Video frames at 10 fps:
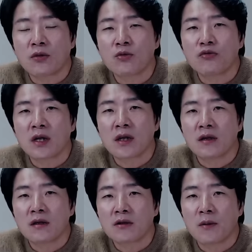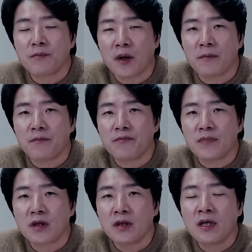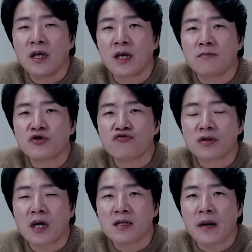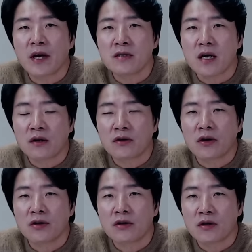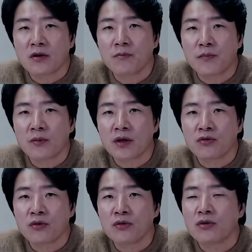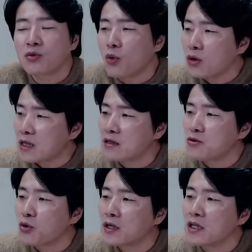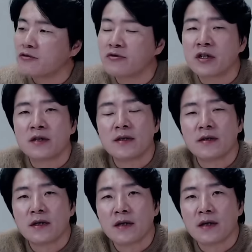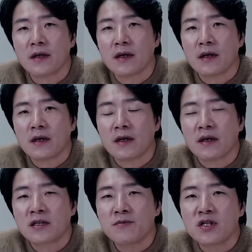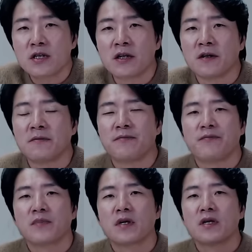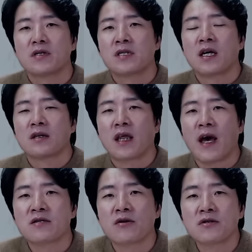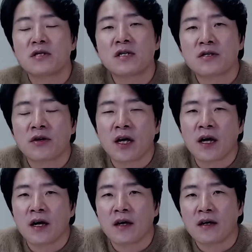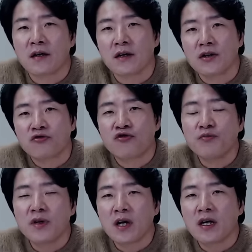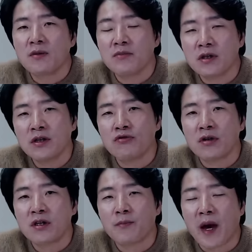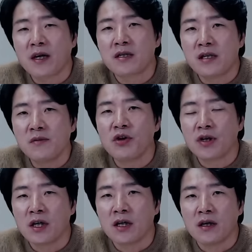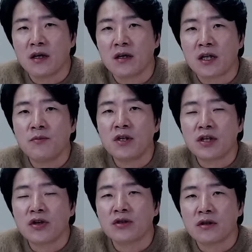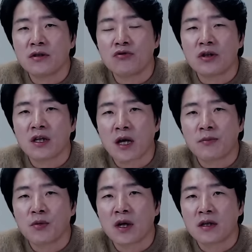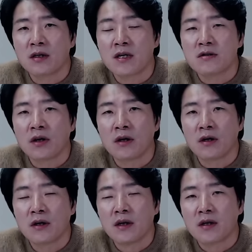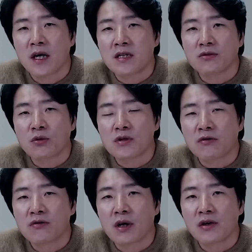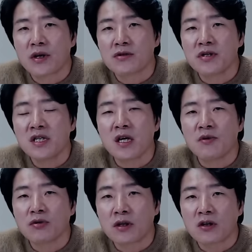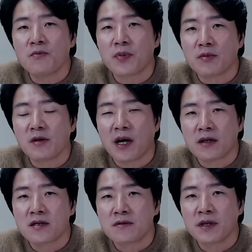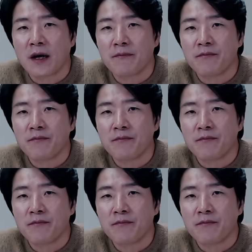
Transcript: 통과된 특검법 이해람 중사 사망 사건 특검법에도 똑같은 조항이 있고요. 어, 심지어 지난 대선 직전에 국민의힘 의원들 107명이 김기현 의원이 대표 발의를 해서 대장동 사건과 관련해서 이재명 특검법을 발의했습니다.